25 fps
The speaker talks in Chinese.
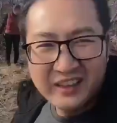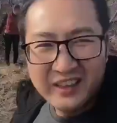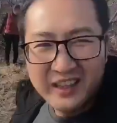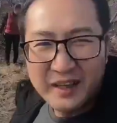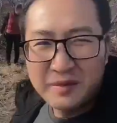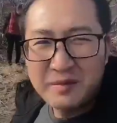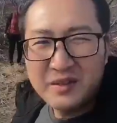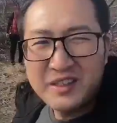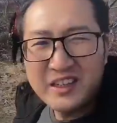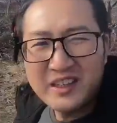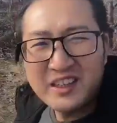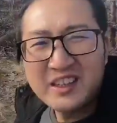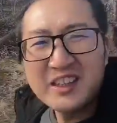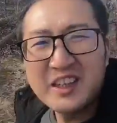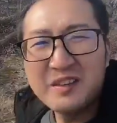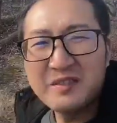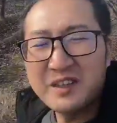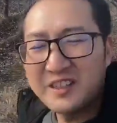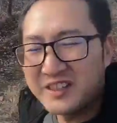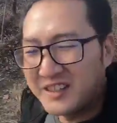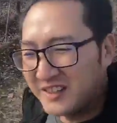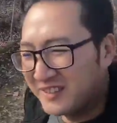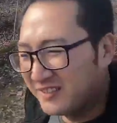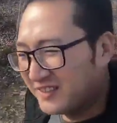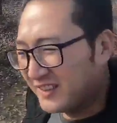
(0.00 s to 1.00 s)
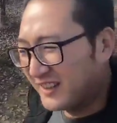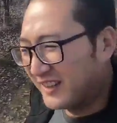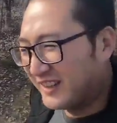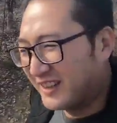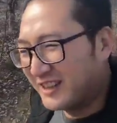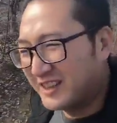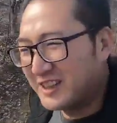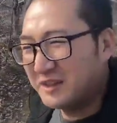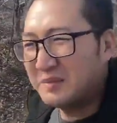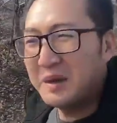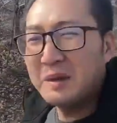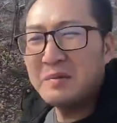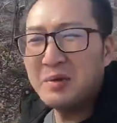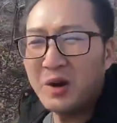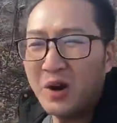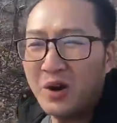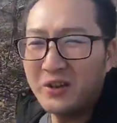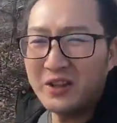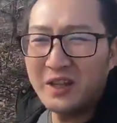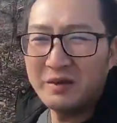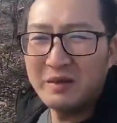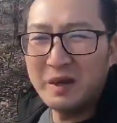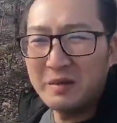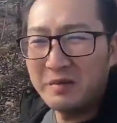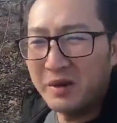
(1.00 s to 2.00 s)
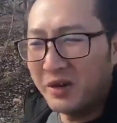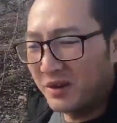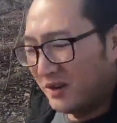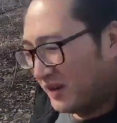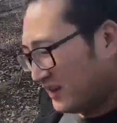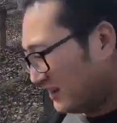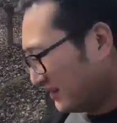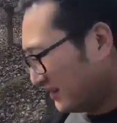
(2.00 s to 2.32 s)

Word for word: 黑米现在特别兴奋，这边跑那边跑，